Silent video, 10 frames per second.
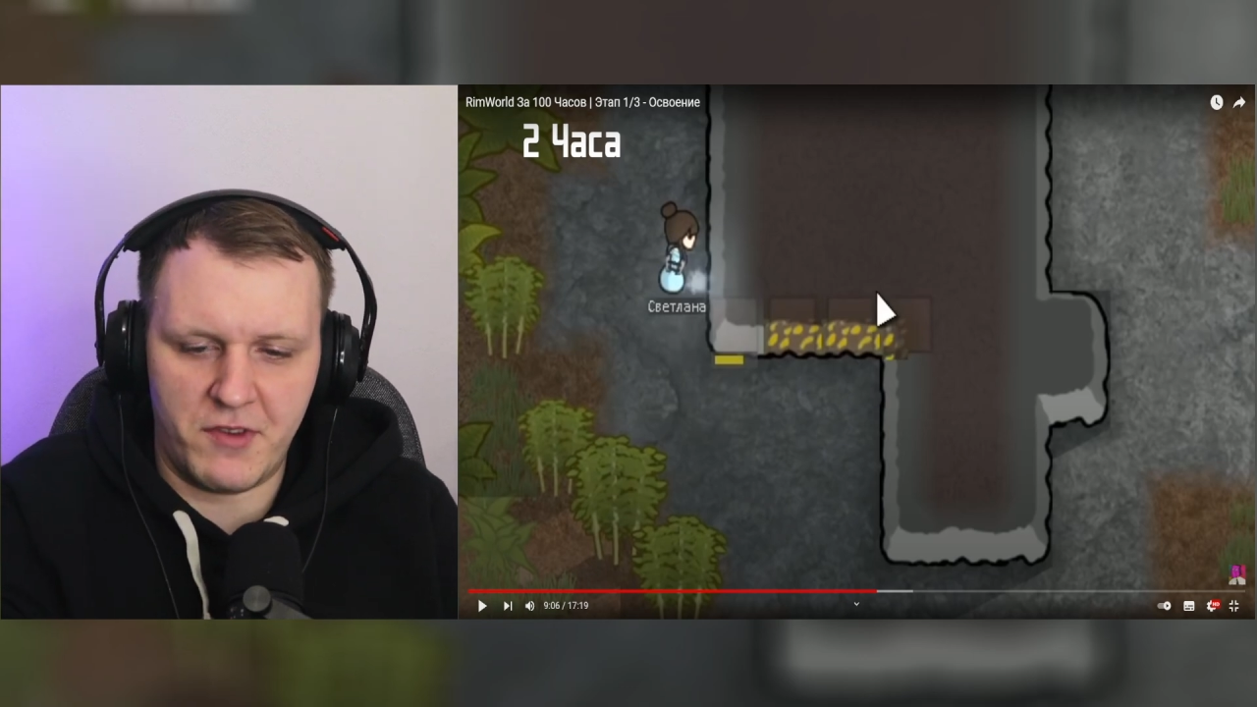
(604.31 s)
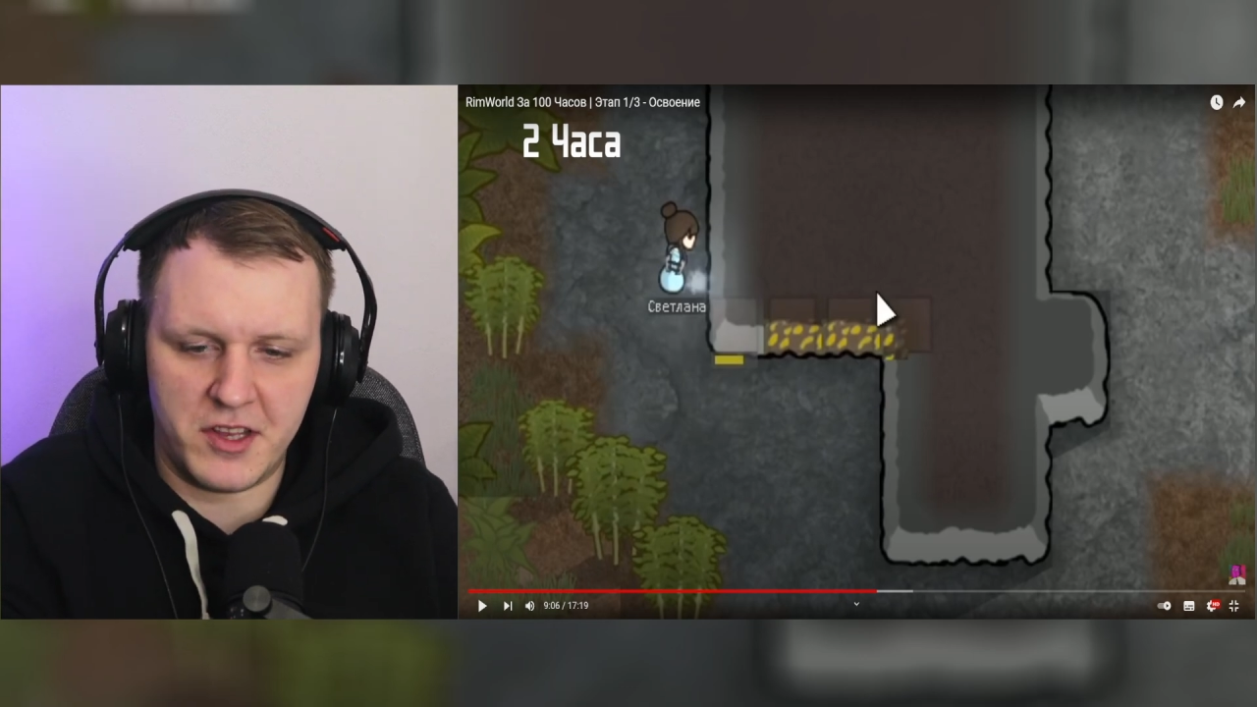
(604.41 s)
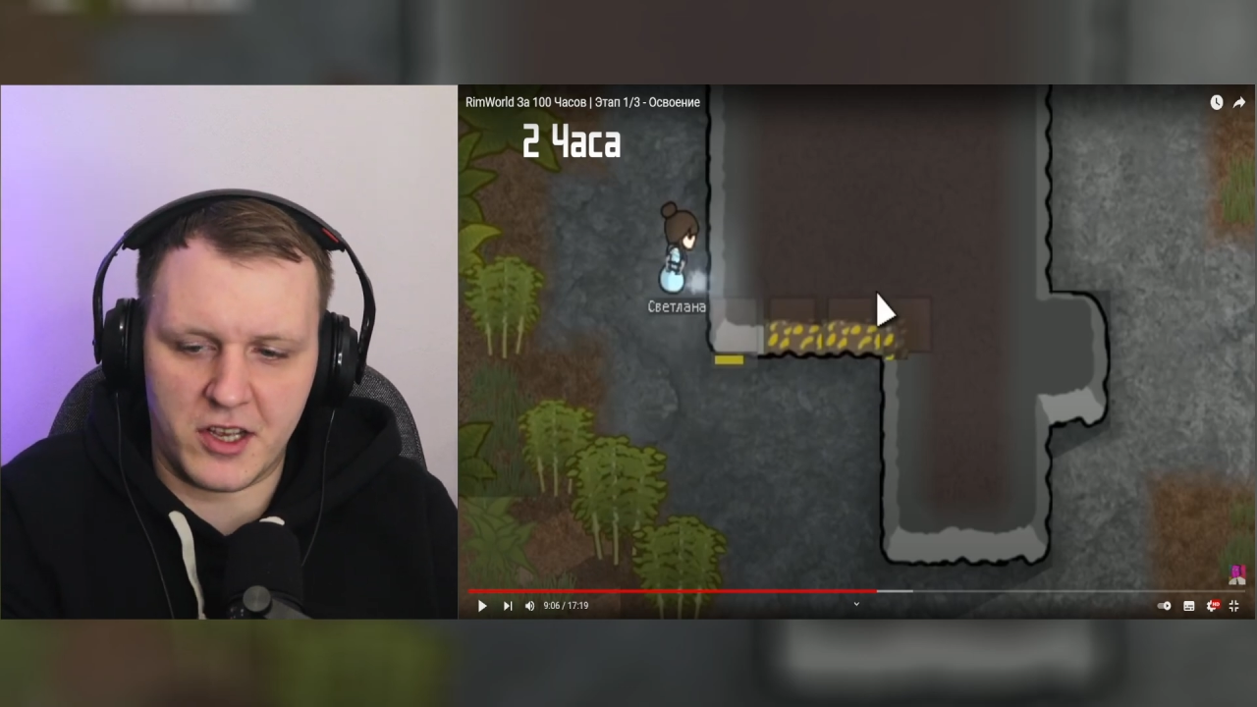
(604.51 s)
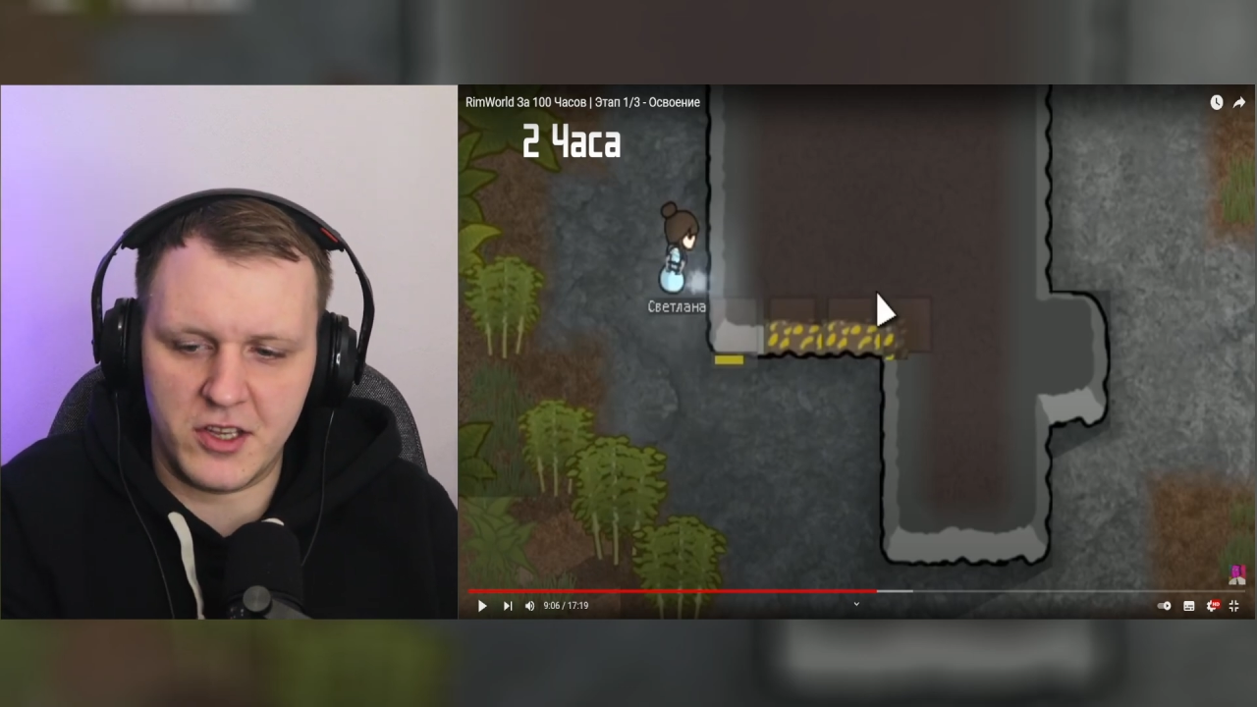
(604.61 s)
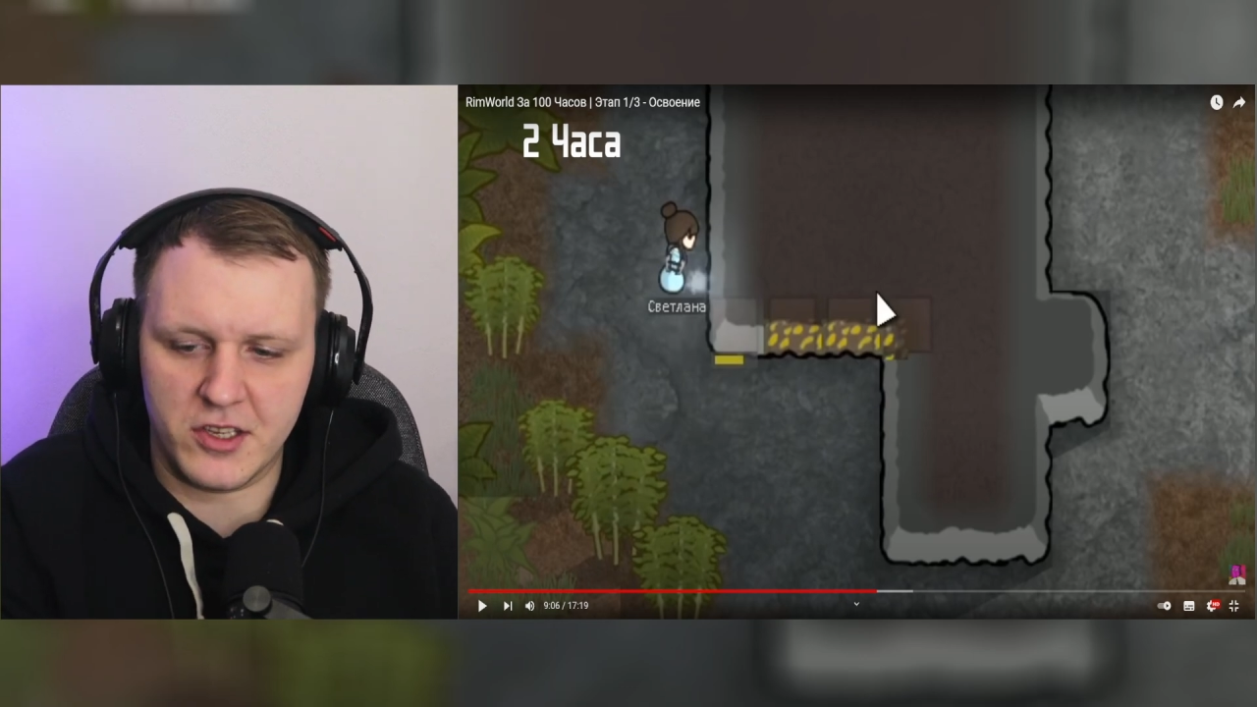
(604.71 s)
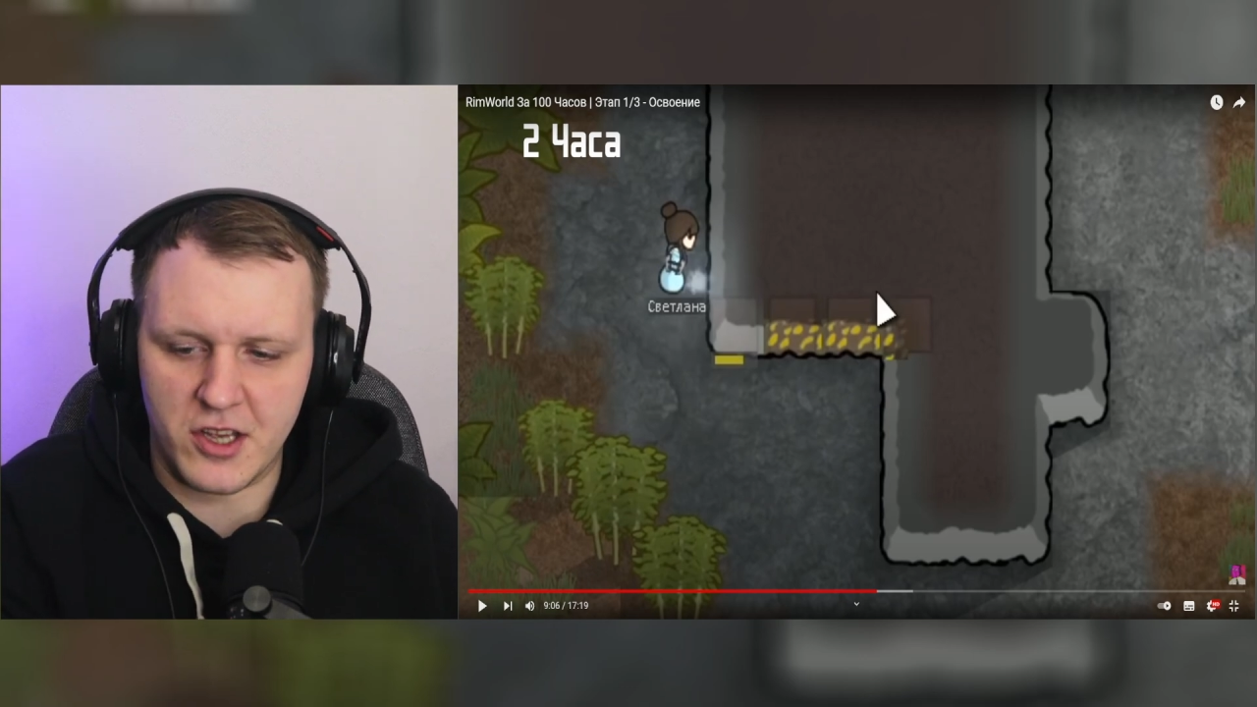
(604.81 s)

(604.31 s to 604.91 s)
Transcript: ветер не